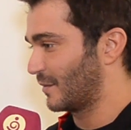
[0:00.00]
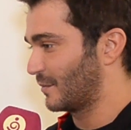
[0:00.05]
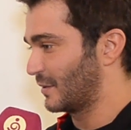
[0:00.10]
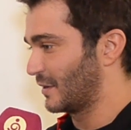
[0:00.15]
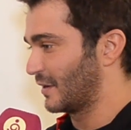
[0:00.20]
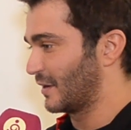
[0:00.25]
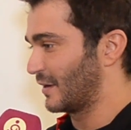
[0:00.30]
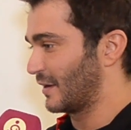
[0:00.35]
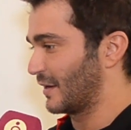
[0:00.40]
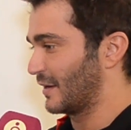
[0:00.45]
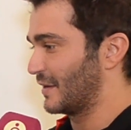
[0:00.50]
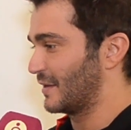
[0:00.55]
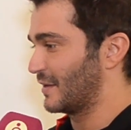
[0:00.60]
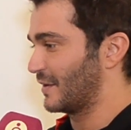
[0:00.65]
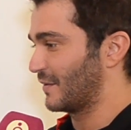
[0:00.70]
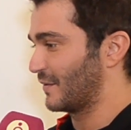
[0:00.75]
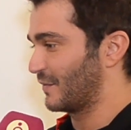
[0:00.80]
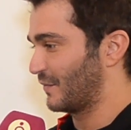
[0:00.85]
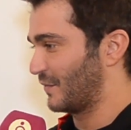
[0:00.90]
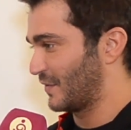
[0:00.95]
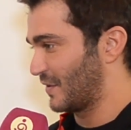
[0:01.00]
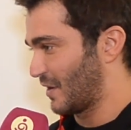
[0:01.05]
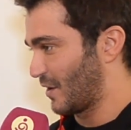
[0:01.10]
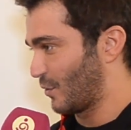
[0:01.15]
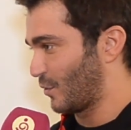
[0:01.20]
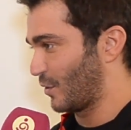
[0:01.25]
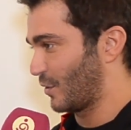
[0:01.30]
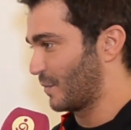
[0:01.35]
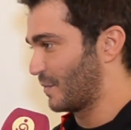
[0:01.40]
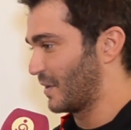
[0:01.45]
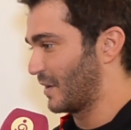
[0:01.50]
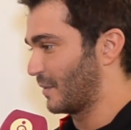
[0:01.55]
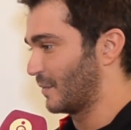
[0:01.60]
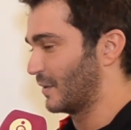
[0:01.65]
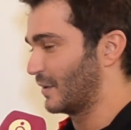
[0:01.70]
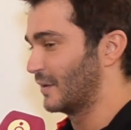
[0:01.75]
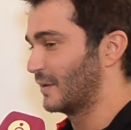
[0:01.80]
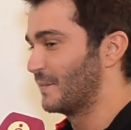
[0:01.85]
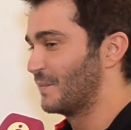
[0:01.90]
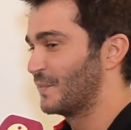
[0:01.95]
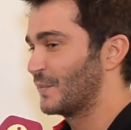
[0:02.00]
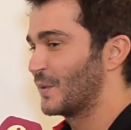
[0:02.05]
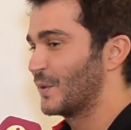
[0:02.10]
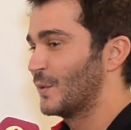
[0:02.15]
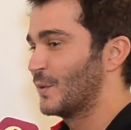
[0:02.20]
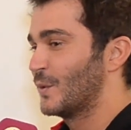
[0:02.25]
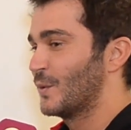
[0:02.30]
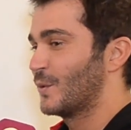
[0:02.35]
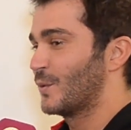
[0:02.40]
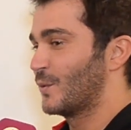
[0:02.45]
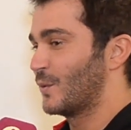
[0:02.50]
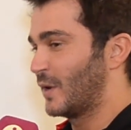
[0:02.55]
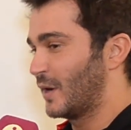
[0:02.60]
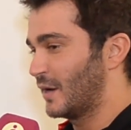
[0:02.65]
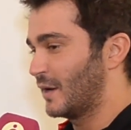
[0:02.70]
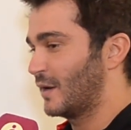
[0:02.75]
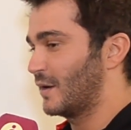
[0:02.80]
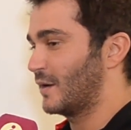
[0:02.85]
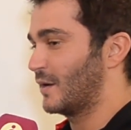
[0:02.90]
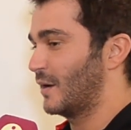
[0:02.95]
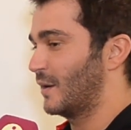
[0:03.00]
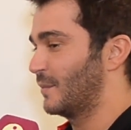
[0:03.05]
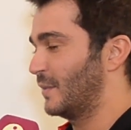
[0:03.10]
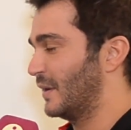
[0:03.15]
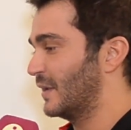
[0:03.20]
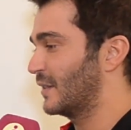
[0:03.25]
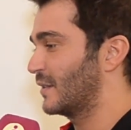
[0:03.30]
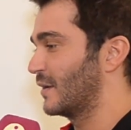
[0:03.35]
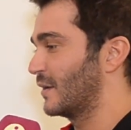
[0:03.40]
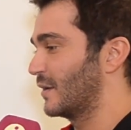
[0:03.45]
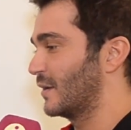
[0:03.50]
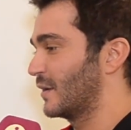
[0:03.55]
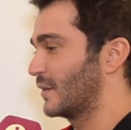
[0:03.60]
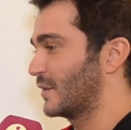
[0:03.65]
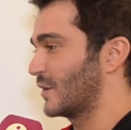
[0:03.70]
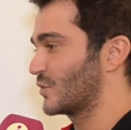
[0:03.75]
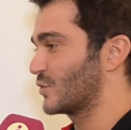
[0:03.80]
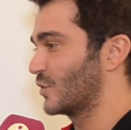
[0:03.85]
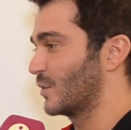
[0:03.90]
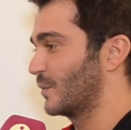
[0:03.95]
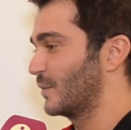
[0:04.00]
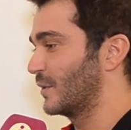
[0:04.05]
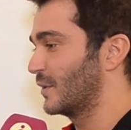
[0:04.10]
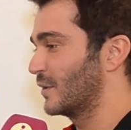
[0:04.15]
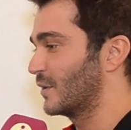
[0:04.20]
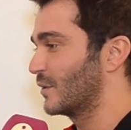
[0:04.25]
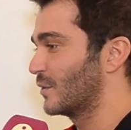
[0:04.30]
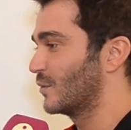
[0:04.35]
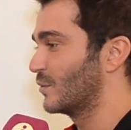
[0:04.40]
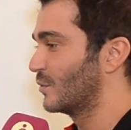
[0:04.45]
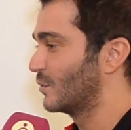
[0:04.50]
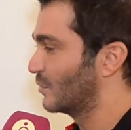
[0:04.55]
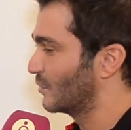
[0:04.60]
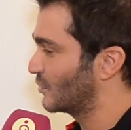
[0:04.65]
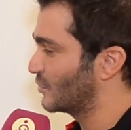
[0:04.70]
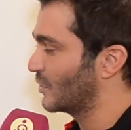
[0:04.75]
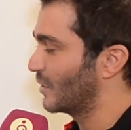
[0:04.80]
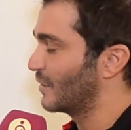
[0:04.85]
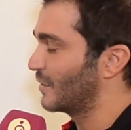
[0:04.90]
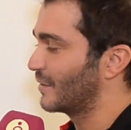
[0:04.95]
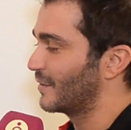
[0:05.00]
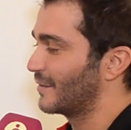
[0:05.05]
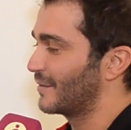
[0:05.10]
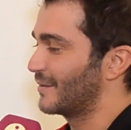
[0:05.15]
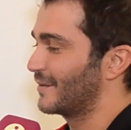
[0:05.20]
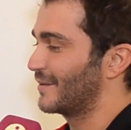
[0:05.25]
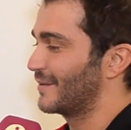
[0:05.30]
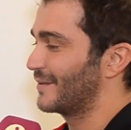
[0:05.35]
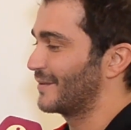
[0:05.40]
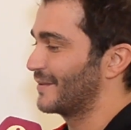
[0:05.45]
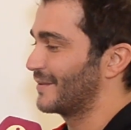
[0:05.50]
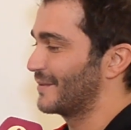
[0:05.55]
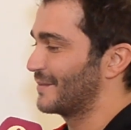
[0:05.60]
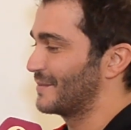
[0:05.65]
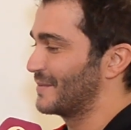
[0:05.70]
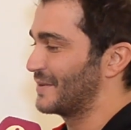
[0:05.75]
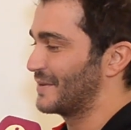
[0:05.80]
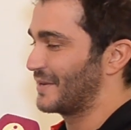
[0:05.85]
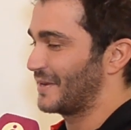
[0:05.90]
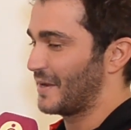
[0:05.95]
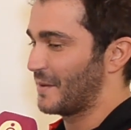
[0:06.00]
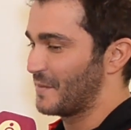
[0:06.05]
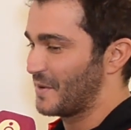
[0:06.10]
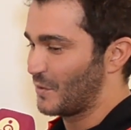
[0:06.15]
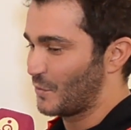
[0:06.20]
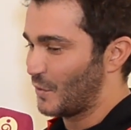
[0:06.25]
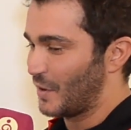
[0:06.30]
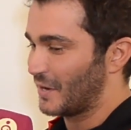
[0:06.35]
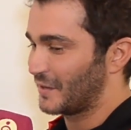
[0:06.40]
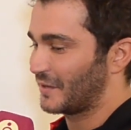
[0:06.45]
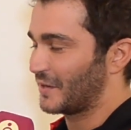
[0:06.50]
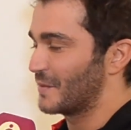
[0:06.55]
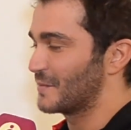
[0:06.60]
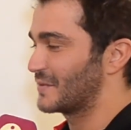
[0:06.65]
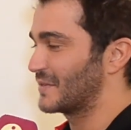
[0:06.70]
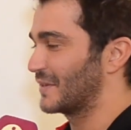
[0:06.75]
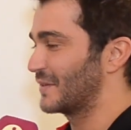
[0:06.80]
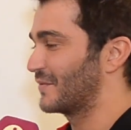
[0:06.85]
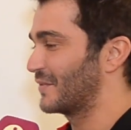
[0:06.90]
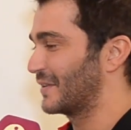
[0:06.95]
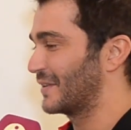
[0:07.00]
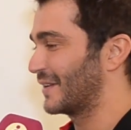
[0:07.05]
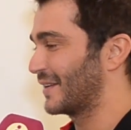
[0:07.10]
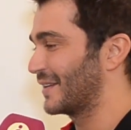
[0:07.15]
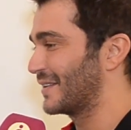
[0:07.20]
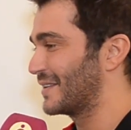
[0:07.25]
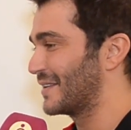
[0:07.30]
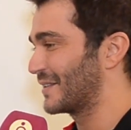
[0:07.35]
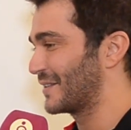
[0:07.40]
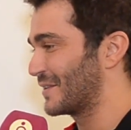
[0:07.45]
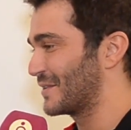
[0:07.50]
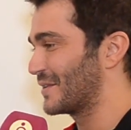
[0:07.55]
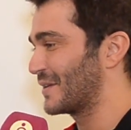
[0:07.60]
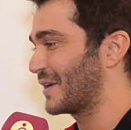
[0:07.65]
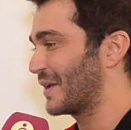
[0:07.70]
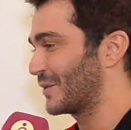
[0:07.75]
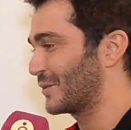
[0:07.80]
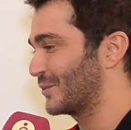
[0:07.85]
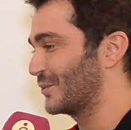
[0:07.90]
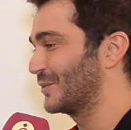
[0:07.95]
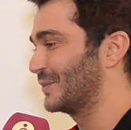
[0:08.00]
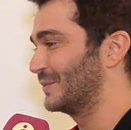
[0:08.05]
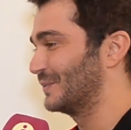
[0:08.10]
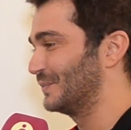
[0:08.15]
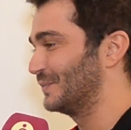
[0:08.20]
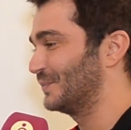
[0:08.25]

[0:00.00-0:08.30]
عملنا الغنيه فيها روك من قبل وهلا عم بعيد التجربه وان شاء الله بكمان واحد خمسة في غنيه ثانيه رح تكون